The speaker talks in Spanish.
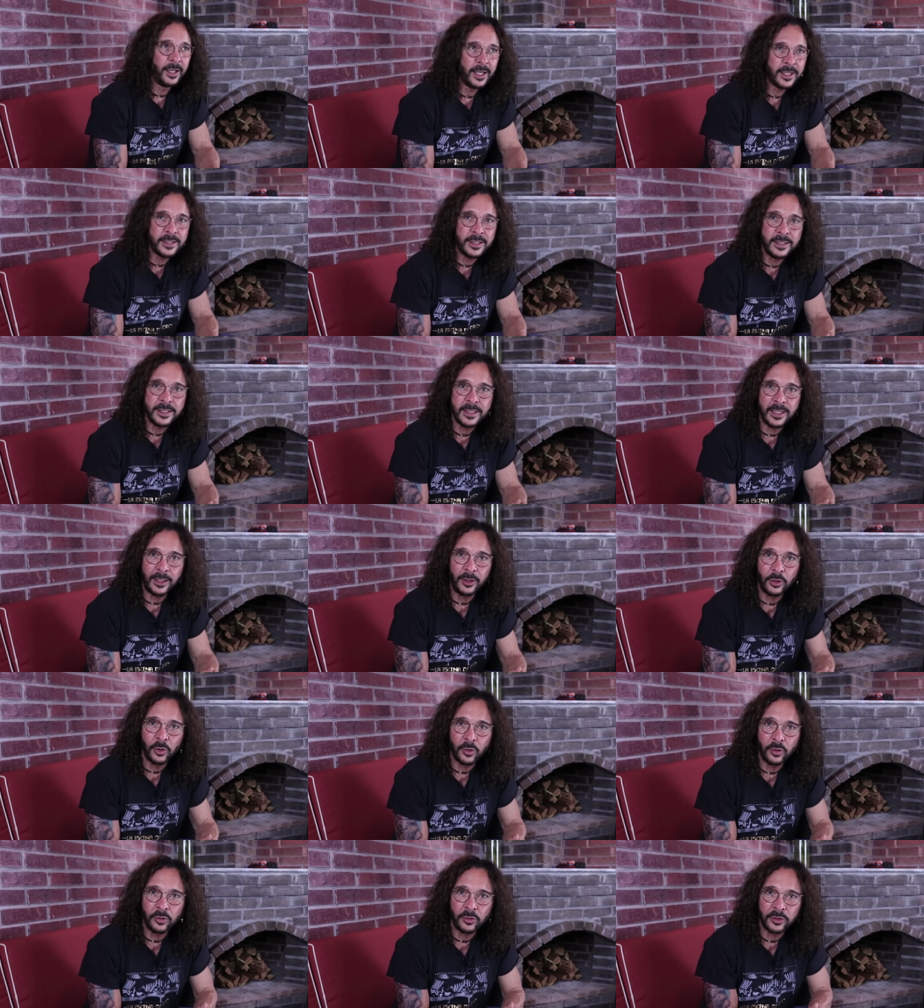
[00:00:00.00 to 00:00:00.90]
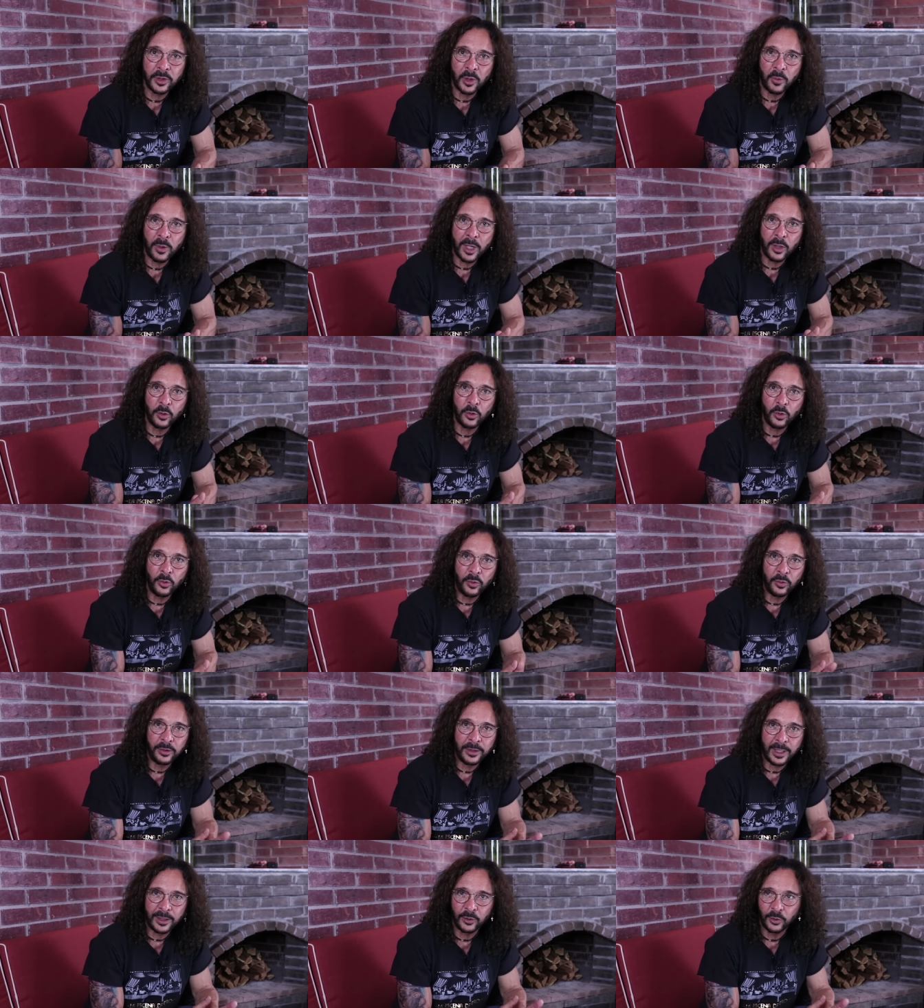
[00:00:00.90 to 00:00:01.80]
Así siento cuando trabajo con
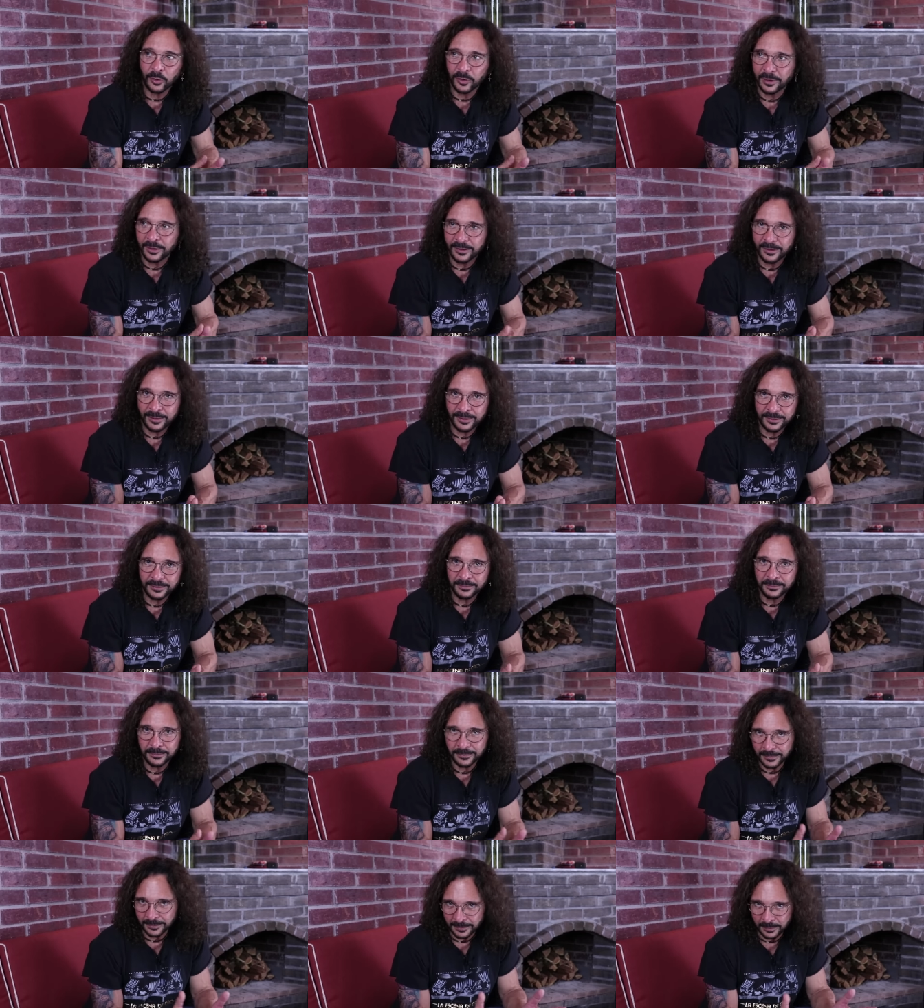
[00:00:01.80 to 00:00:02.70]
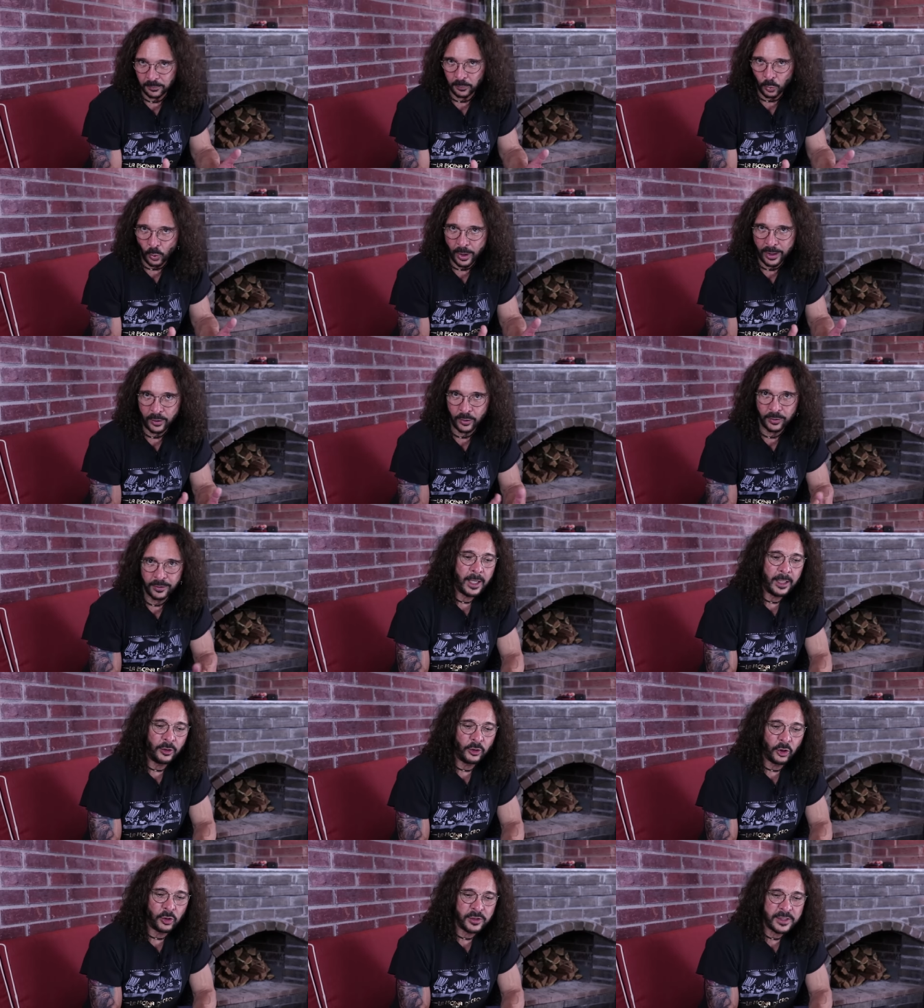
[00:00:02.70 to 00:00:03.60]
un actor bueno.
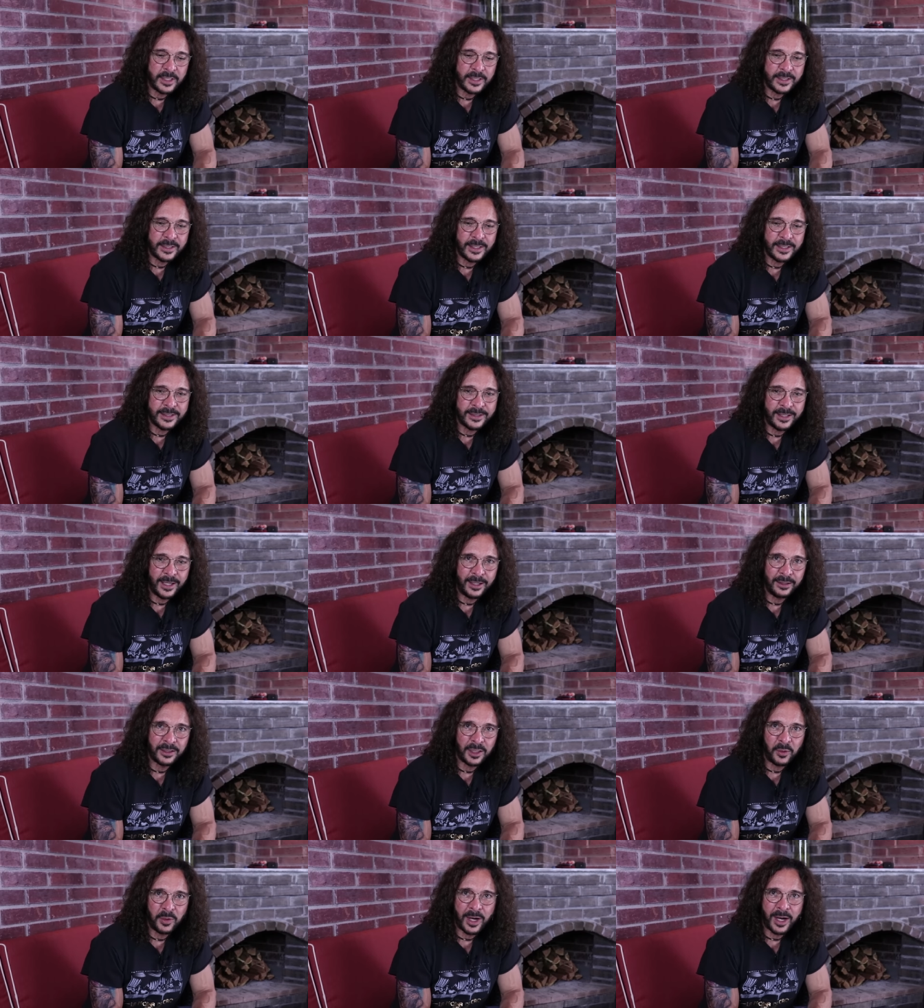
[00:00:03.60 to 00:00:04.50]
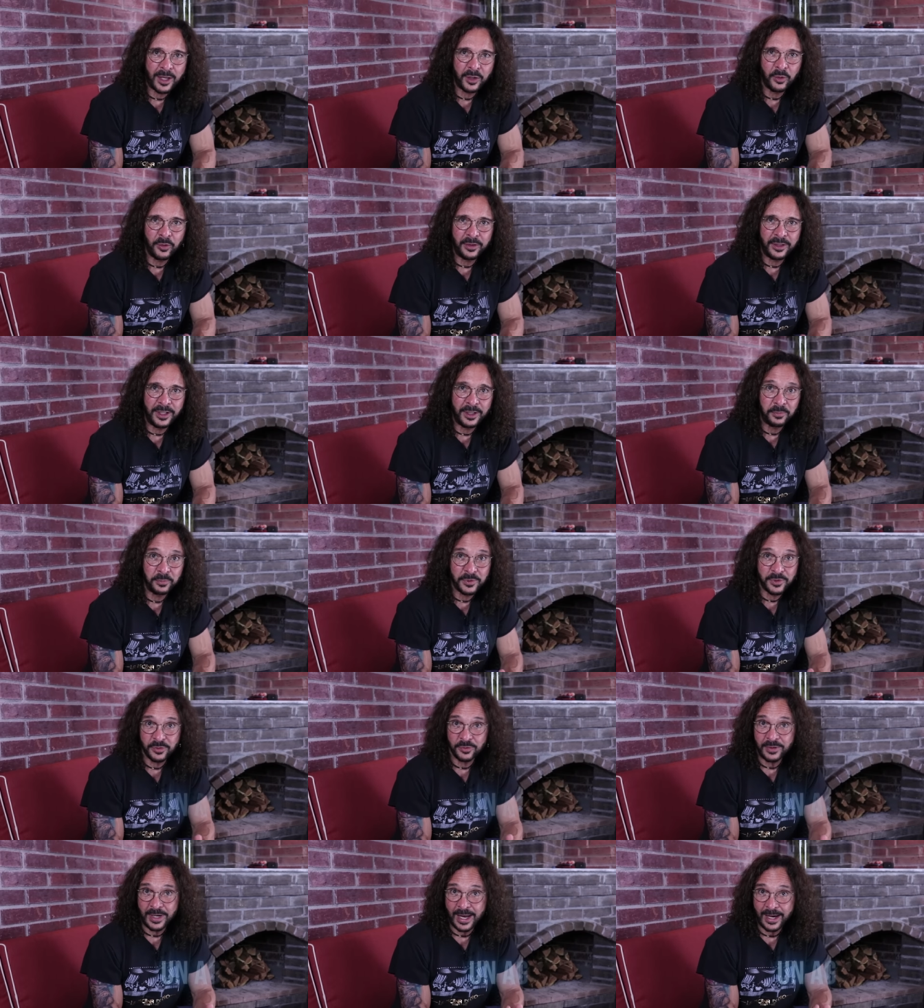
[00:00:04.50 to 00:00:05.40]
Entonces, este, trabajar con él es
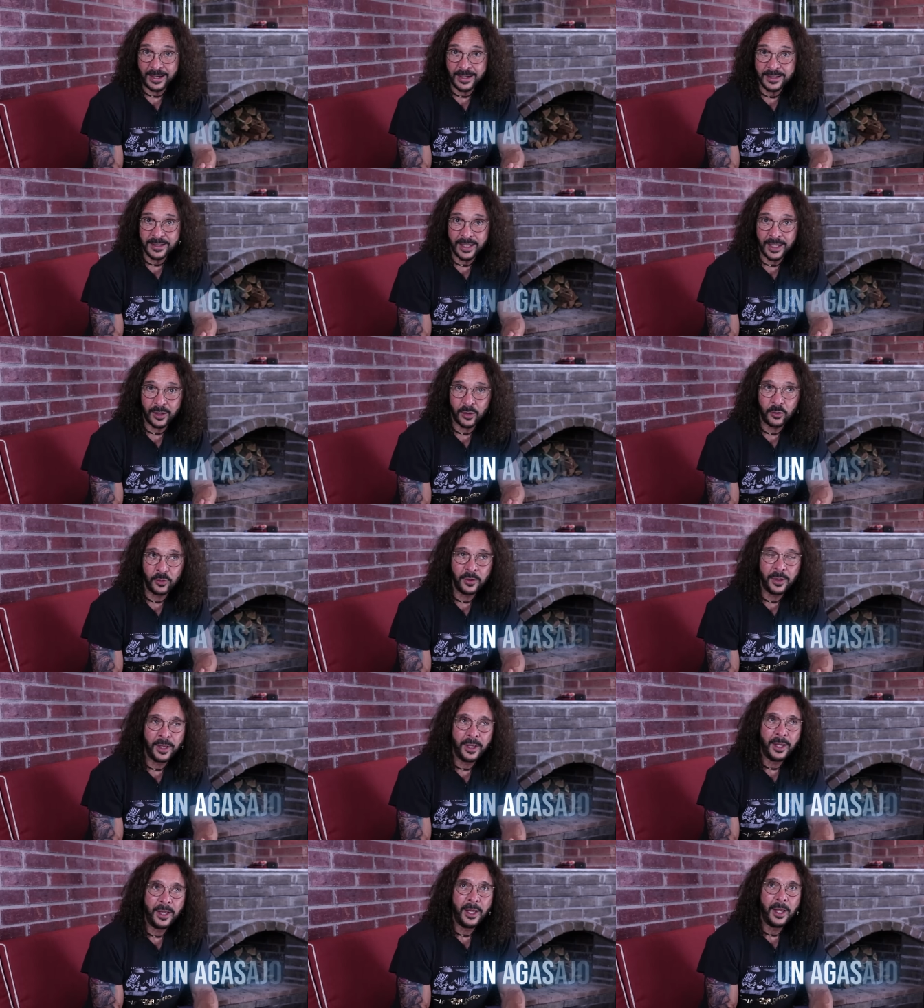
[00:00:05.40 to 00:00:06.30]
pues, un agasajo.